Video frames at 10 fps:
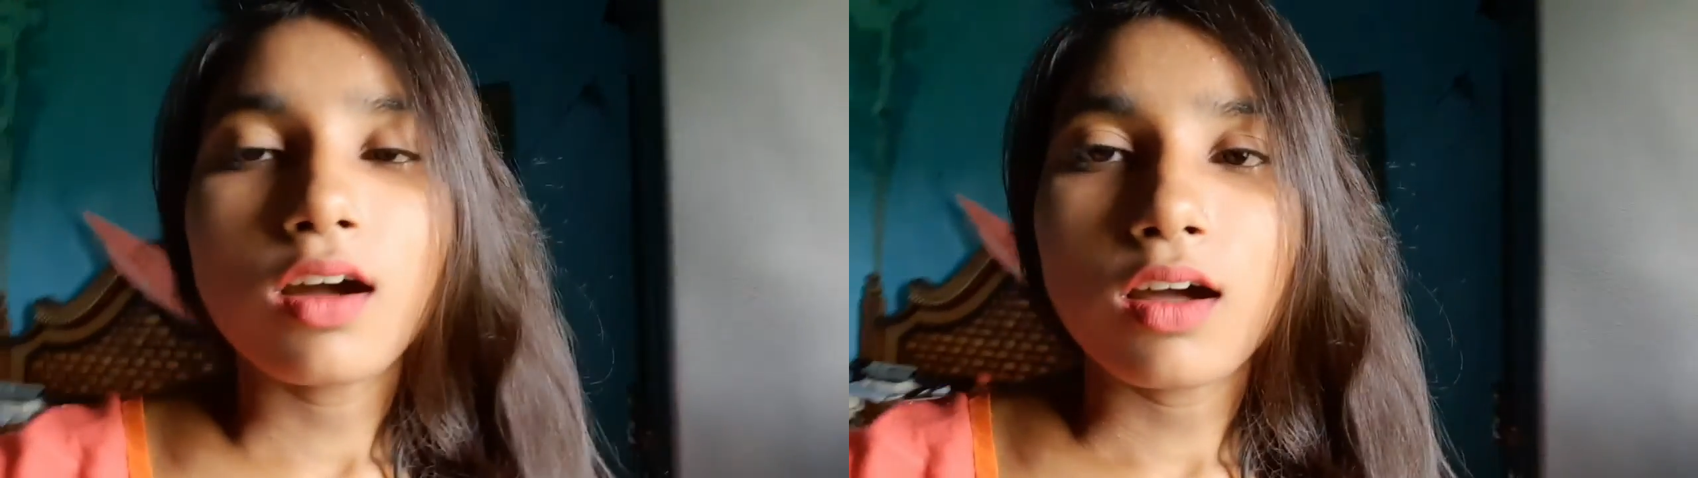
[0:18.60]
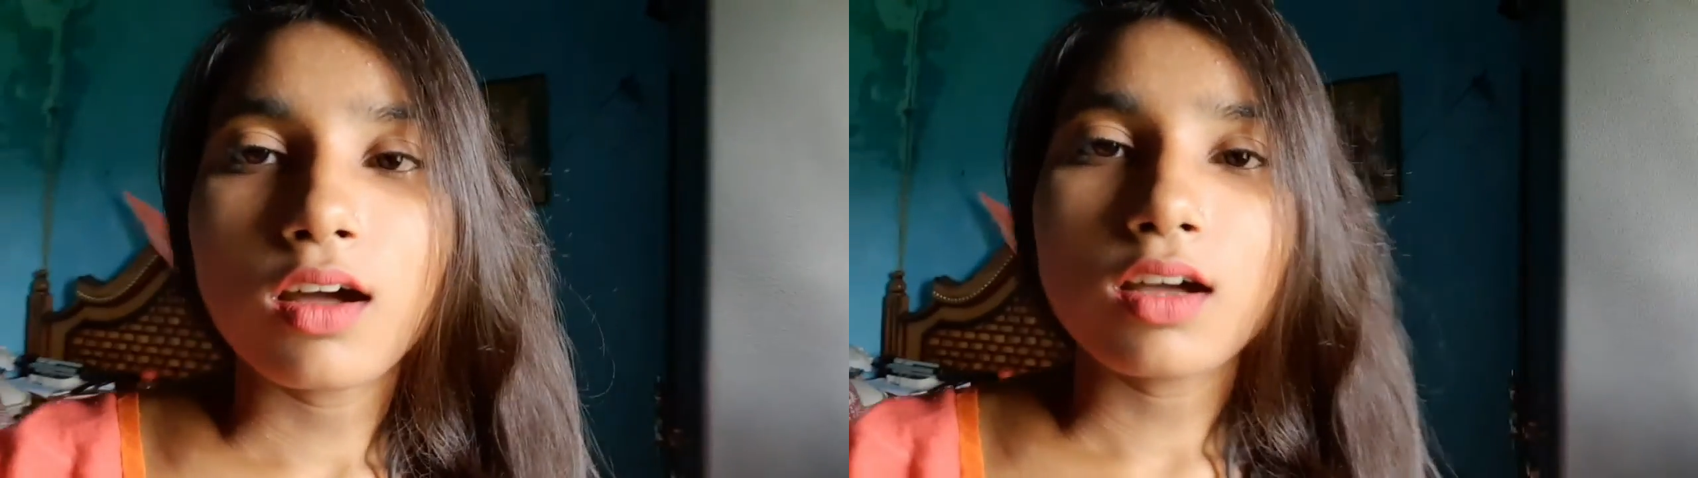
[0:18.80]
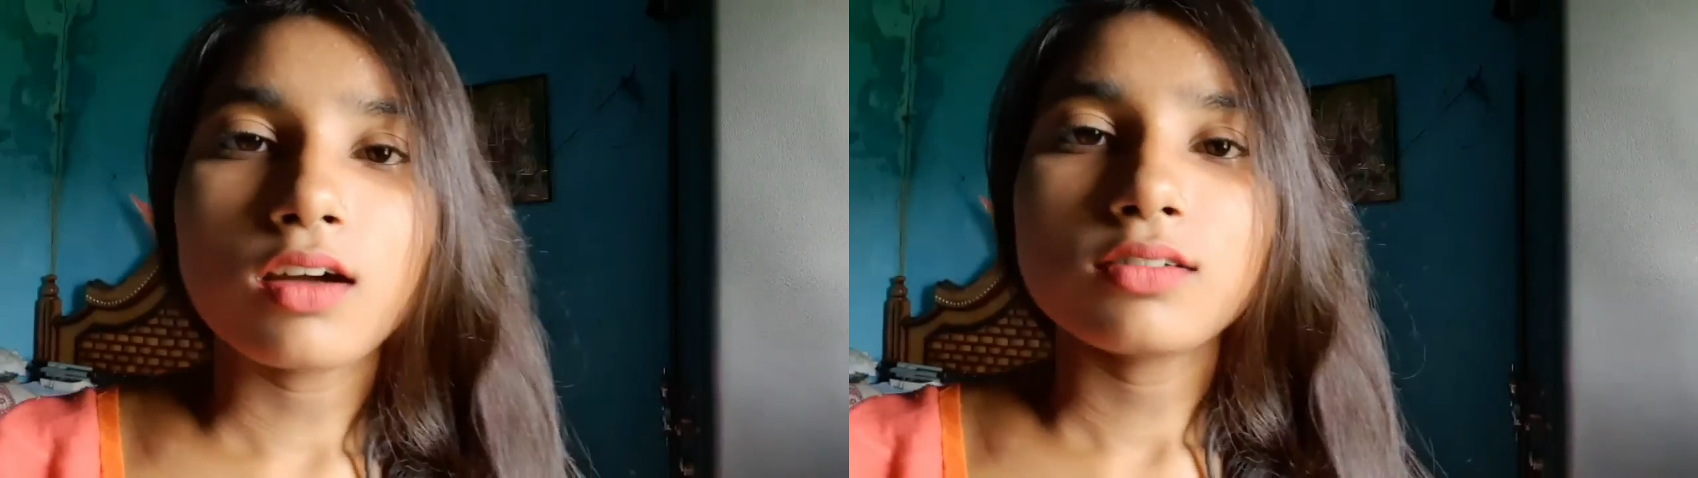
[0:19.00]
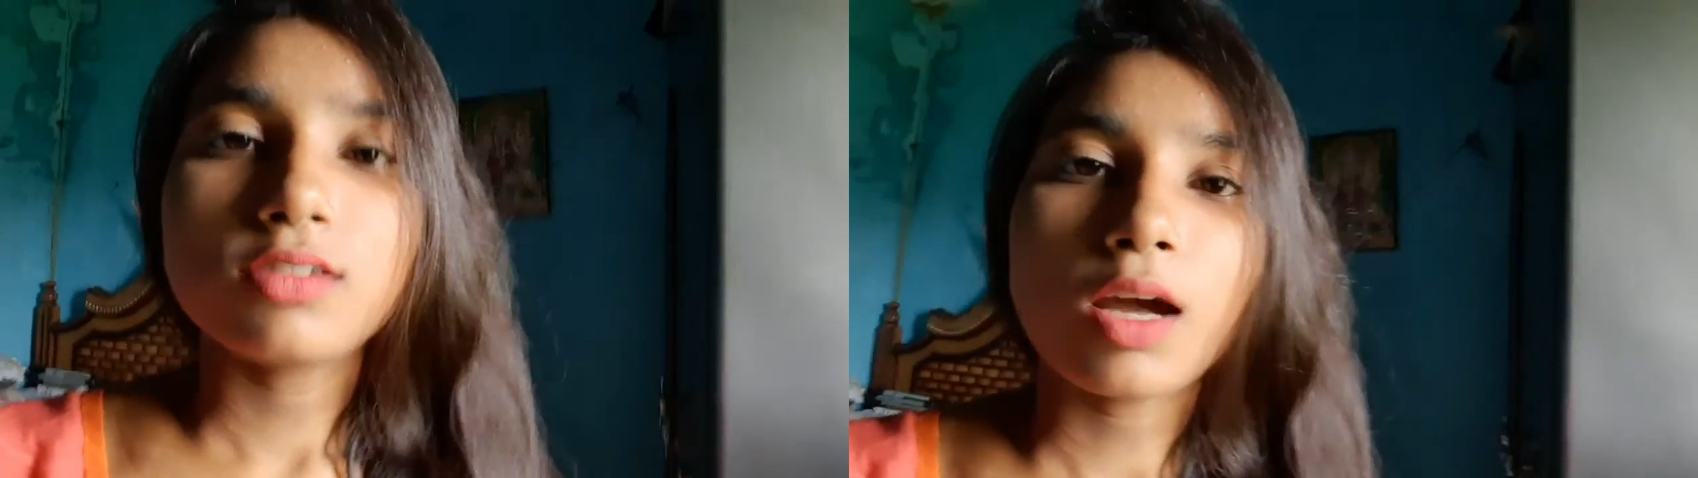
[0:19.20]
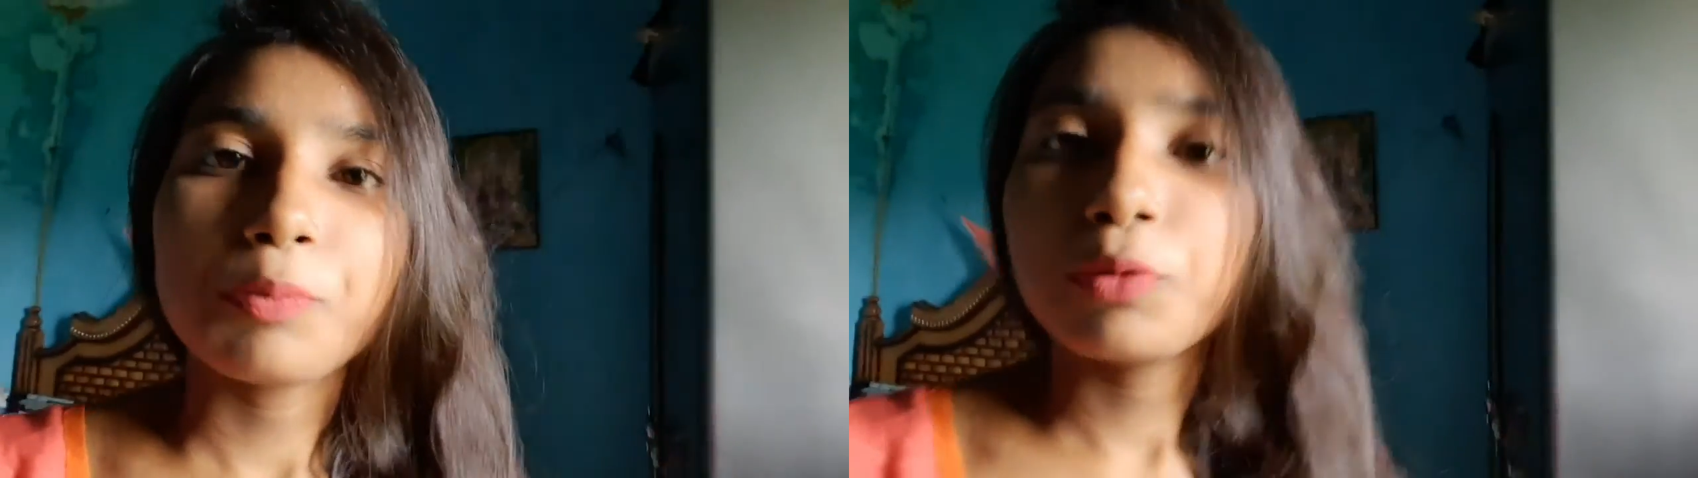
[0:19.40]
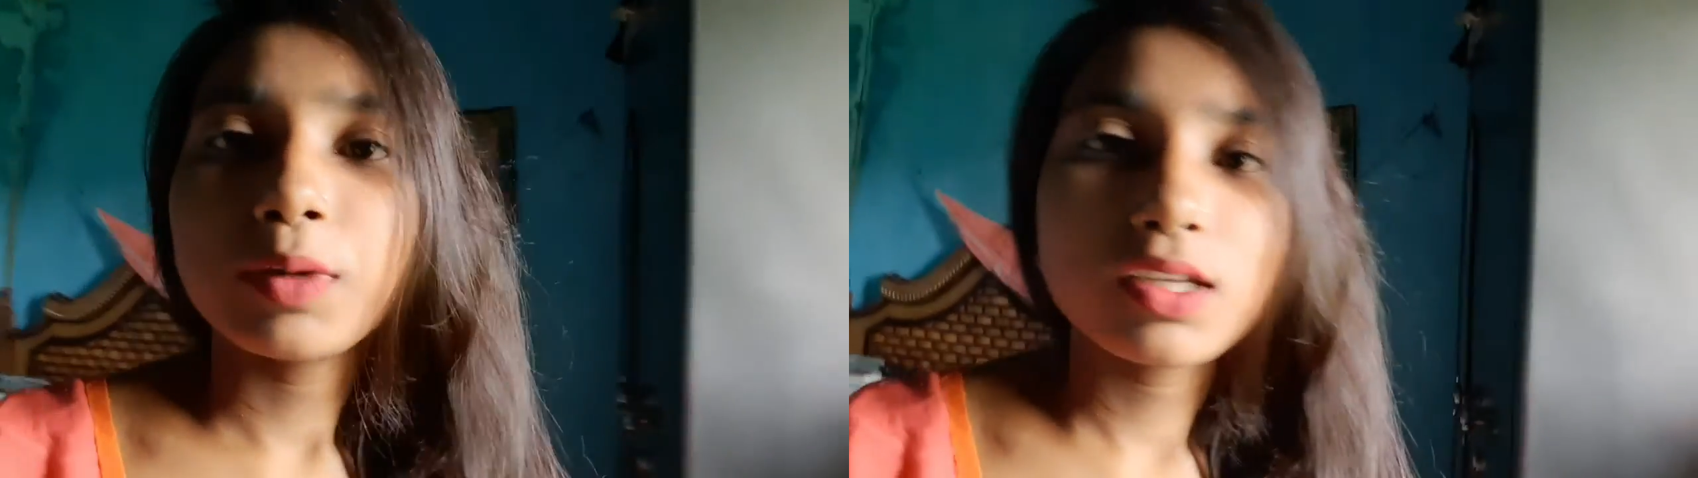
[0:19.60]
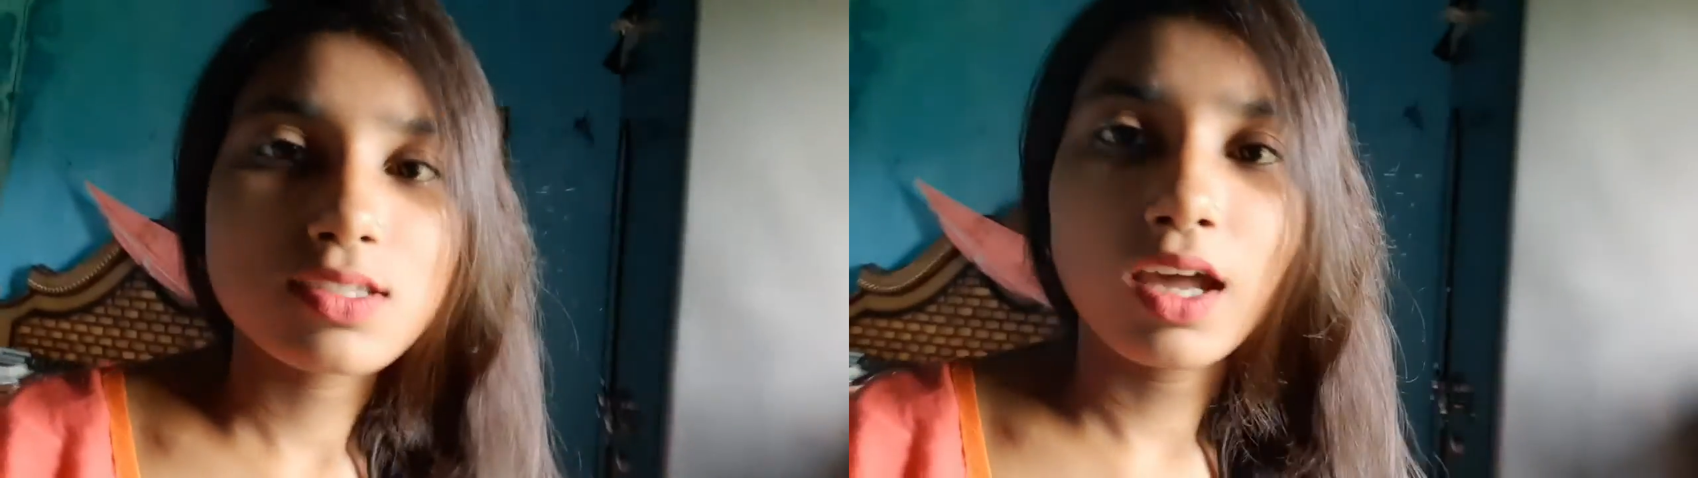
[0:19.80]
आपको मैंने